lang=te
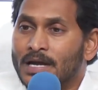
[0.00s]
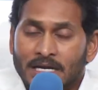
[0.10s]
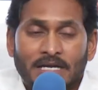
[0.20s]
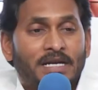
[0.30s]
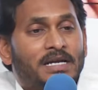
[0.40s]

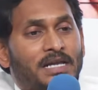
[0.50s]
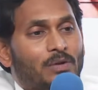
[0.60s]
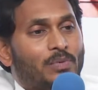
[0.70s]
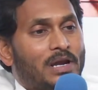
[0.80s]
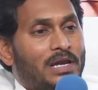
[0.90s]
ఇంటింటికి
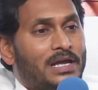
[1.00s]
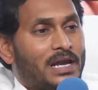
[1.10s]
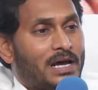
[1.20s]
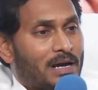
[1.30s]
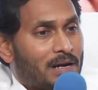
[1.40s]
వెళ్ళి
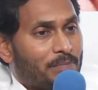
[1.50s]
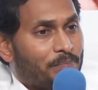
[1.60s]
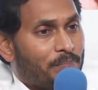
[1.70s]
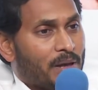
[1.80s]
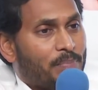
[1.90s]
ఇలా
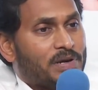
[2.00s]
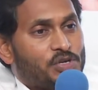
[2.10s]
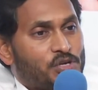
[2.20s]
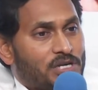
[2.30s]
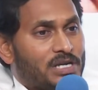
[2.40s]
పేపర్
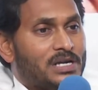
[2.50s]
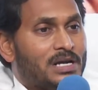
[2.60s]
ఇచ్చి